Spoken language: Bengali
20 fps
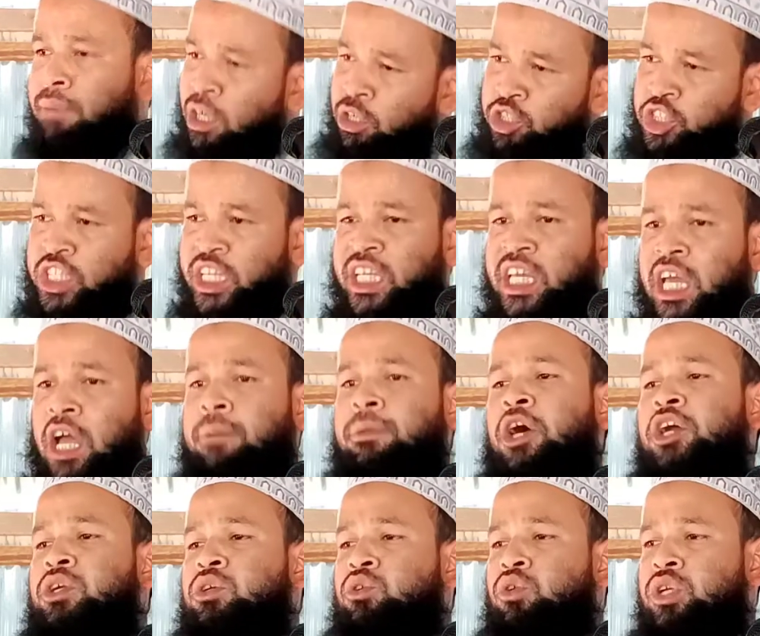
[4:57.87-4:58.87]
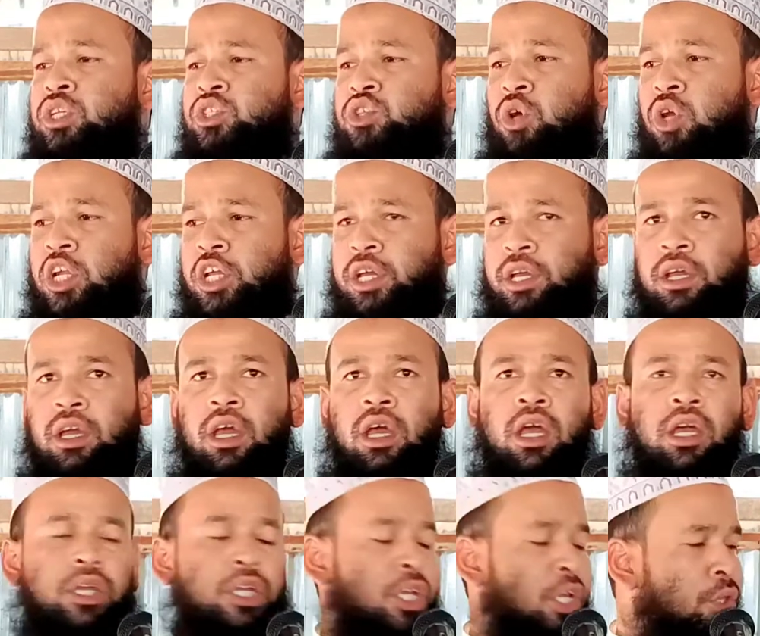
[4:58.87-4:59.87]
মানুষটাকে অ্যাভয়েড করে চলে
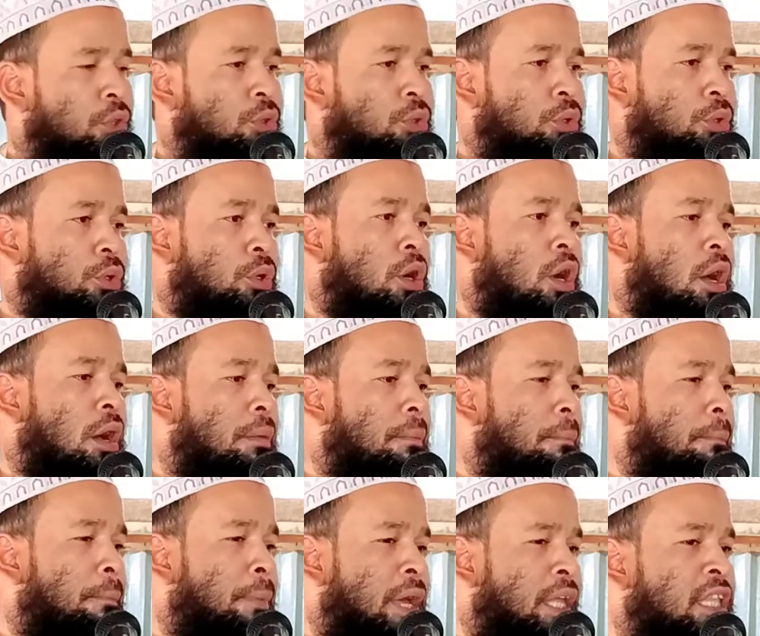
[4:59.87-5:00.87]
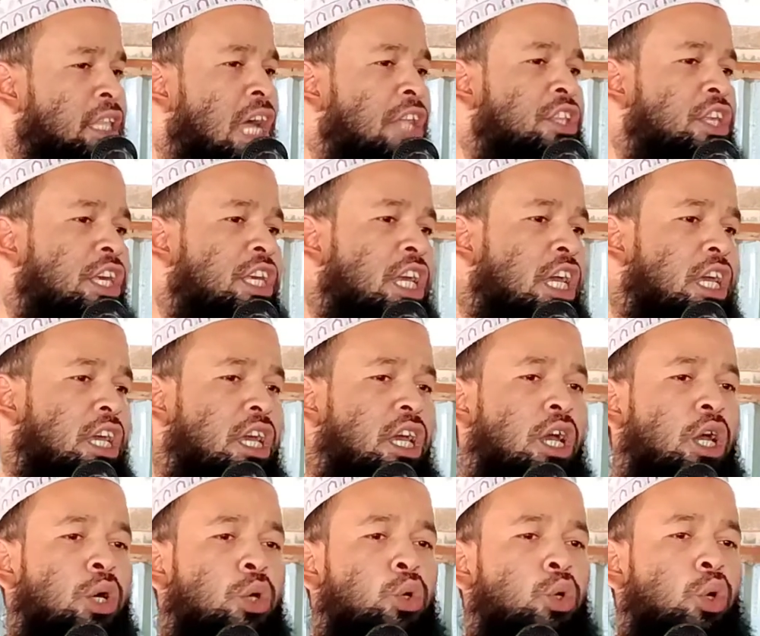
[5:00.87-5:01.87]
কিন্তু বেদাতিকে
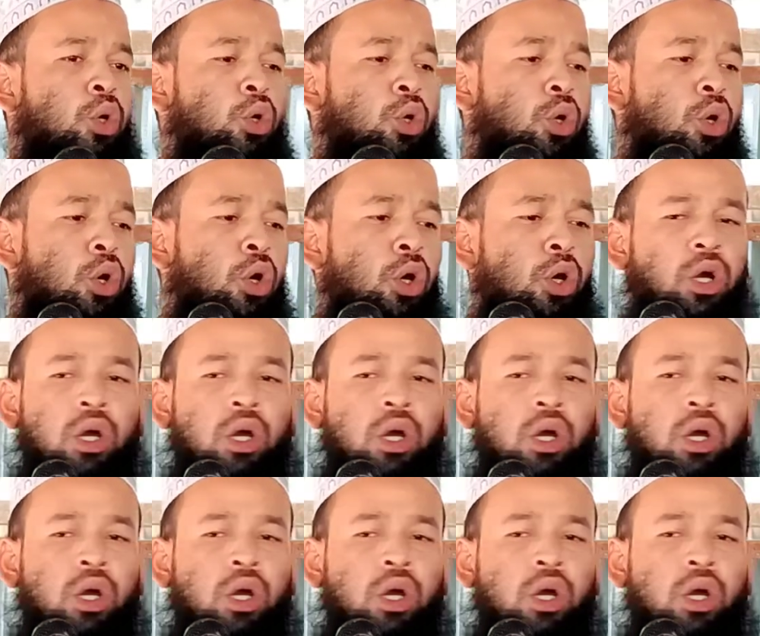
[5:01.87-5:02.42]
কোনো